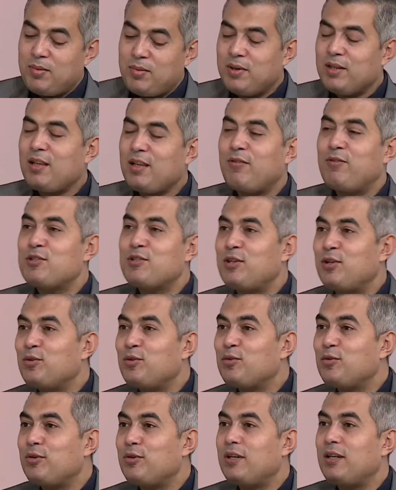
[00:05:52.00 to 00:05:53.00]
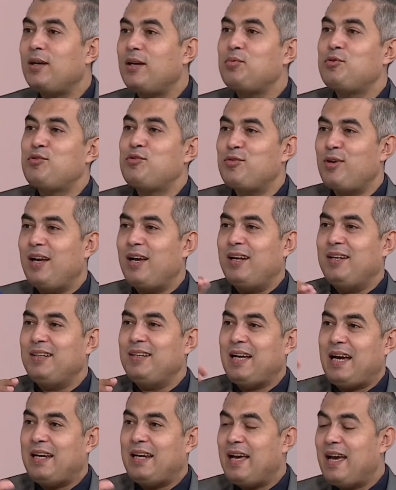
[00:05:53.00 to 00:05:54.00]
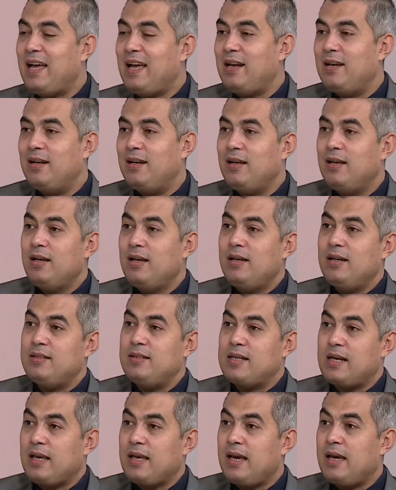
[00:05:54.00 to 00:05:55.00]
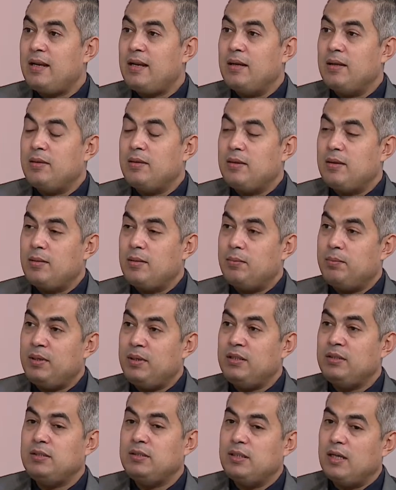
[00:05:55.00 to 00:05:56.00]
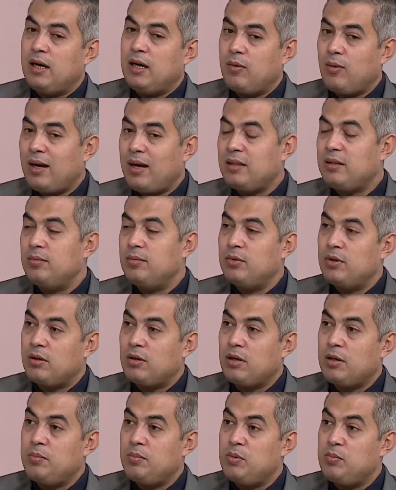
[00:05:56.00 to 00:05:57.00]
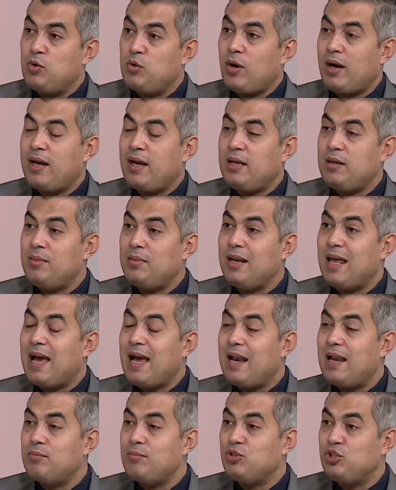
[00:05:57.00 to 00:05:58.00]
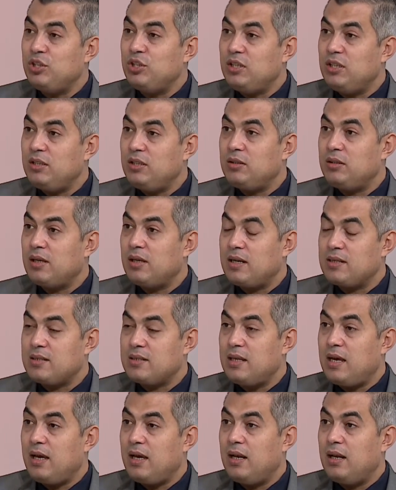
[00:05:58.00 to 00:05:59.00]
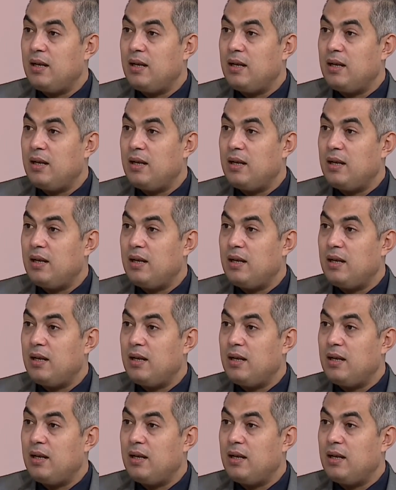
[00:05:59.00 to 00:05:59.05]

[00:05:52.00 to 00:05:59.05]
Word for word: قبل ما نطلع فاصل يا دكتور اجابه السؤال يعني هل اذا كانت بنتي او حد من قرايبي بيعاني من الم شديد اثناء